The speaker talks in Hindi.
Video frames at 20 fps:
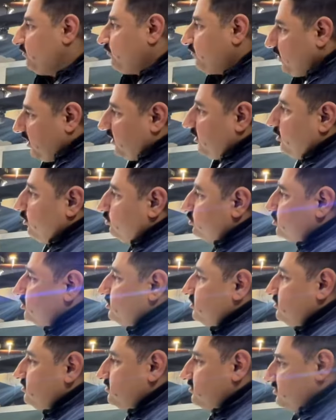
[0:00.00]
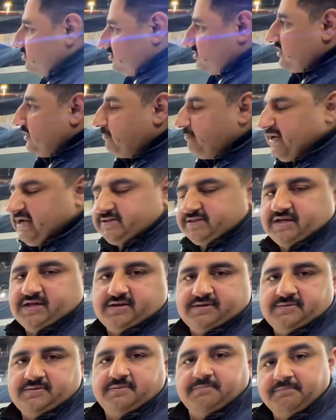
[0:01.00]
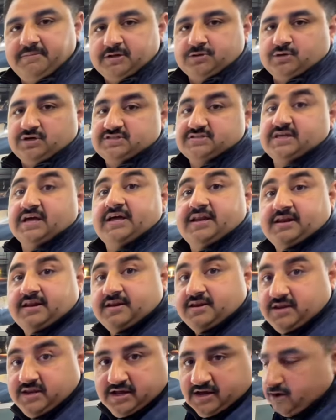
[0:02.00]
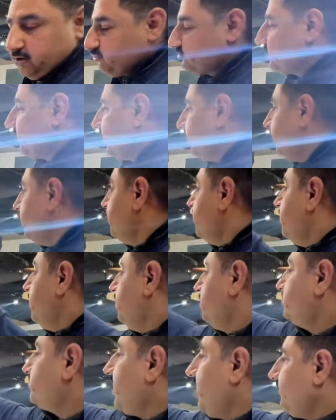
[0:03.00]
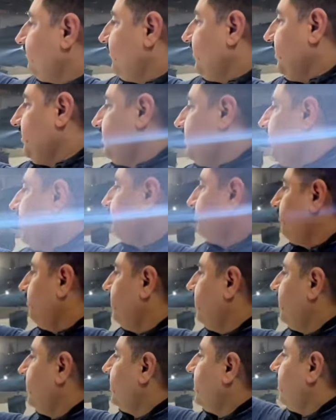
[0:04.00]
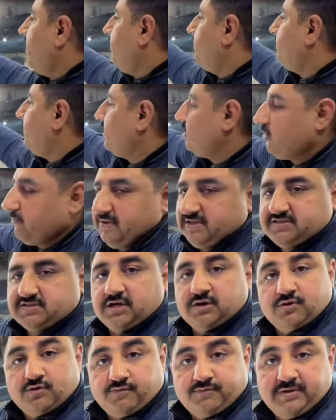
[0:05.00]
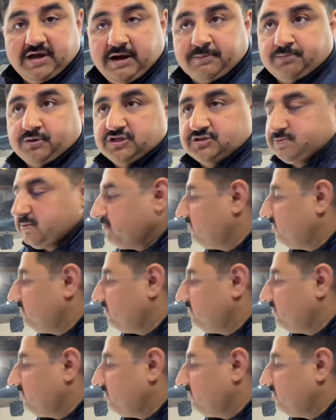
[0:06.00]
फ्रंट लुक्स से बेहतर मेरे को इसके रियर लुक्स लगे शार्कफिन एंटीन आपको मिलेगा पेनरोमिक सनरूफ भी आपको इसमें